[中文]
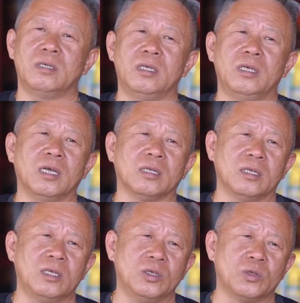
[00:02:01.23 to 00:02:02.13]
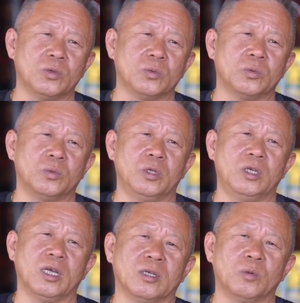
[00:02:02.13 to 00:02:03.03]
一样的艺术，一
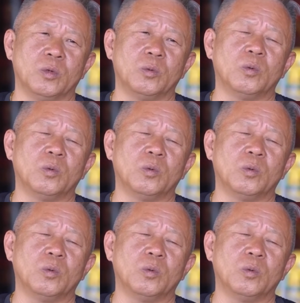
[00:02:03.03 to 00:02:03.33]
的文